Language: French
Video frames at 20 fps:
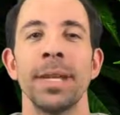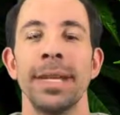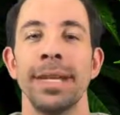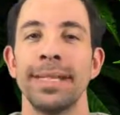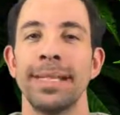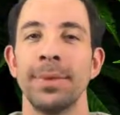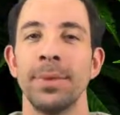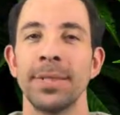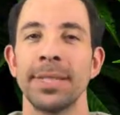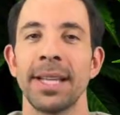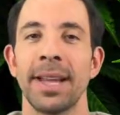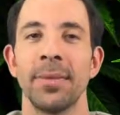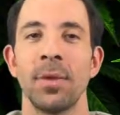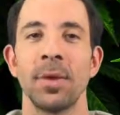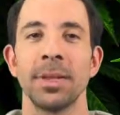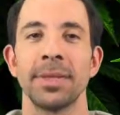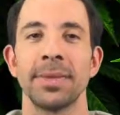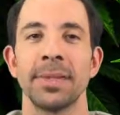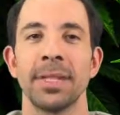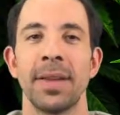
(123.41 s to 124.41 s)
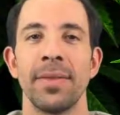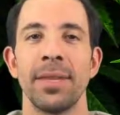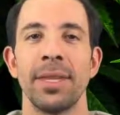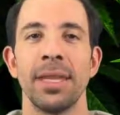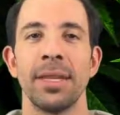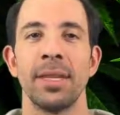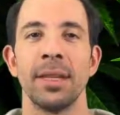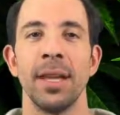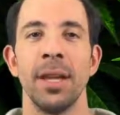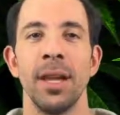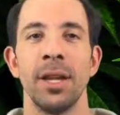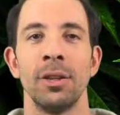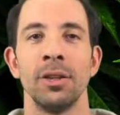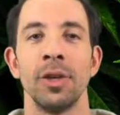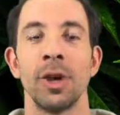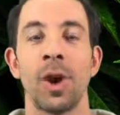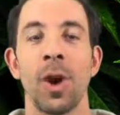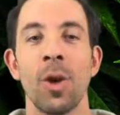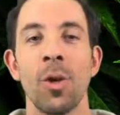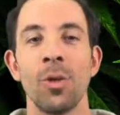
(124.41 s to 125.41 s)
Laissez-moi savoir si vous avez des
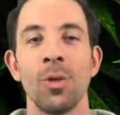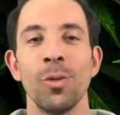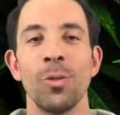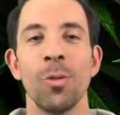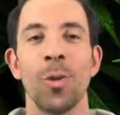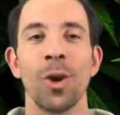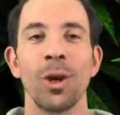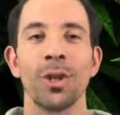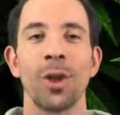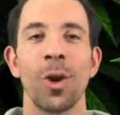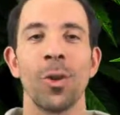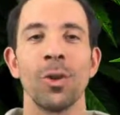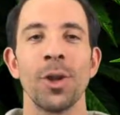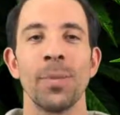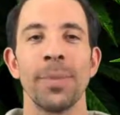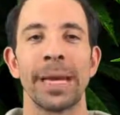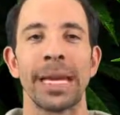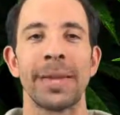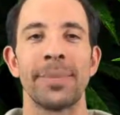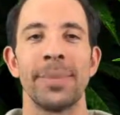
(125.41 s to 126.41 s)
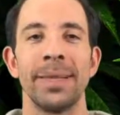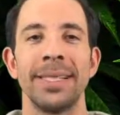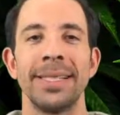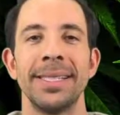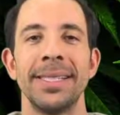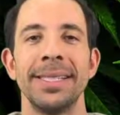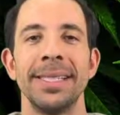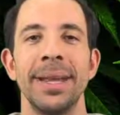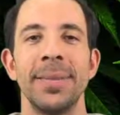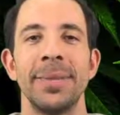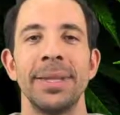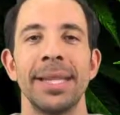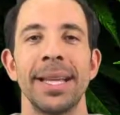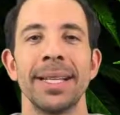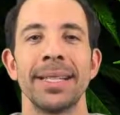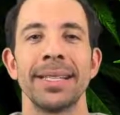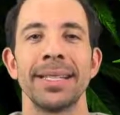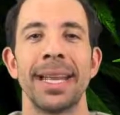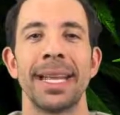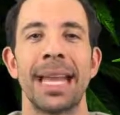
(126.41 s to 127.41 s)
drôles ou moins drôles de péripéties
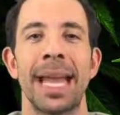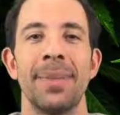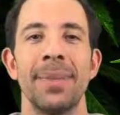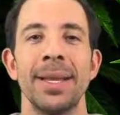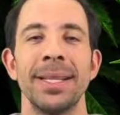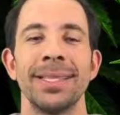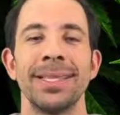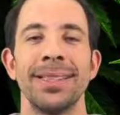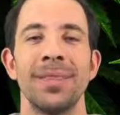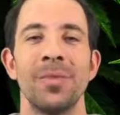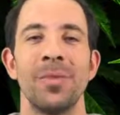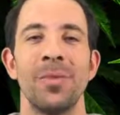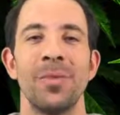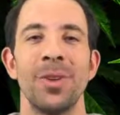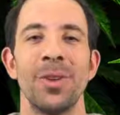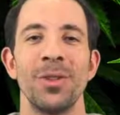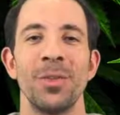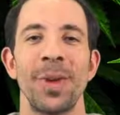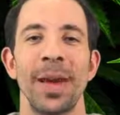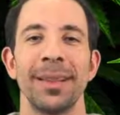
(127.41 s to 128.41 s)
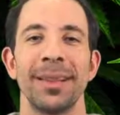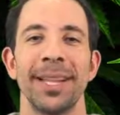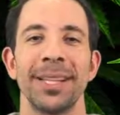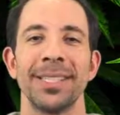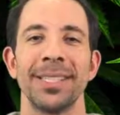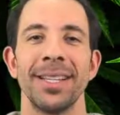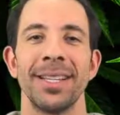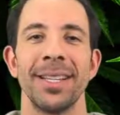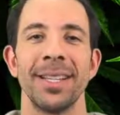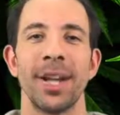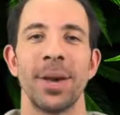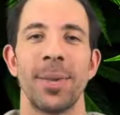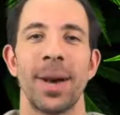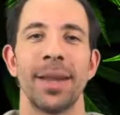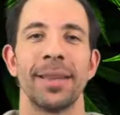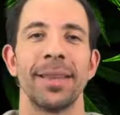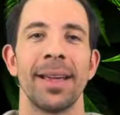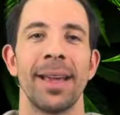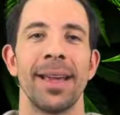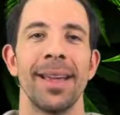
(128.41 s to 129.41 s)
impliquant du cannabis que vous pouvez nous partager dans les
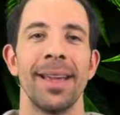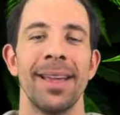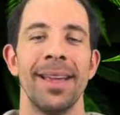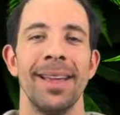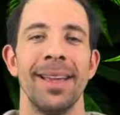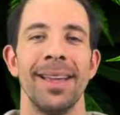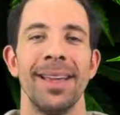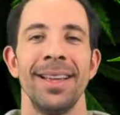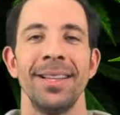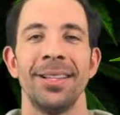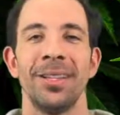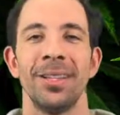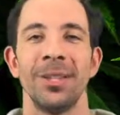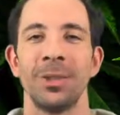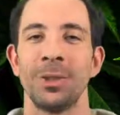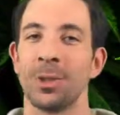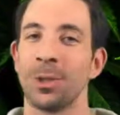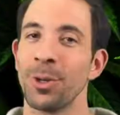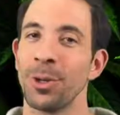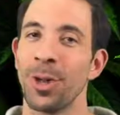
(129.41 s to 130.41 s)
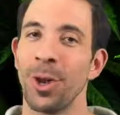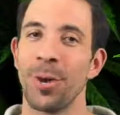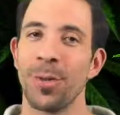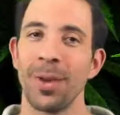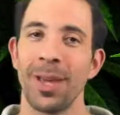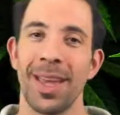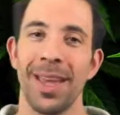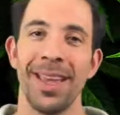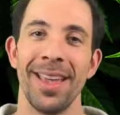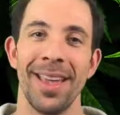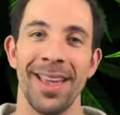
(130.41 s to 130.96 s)
commentaires. Je suis sûr que oui.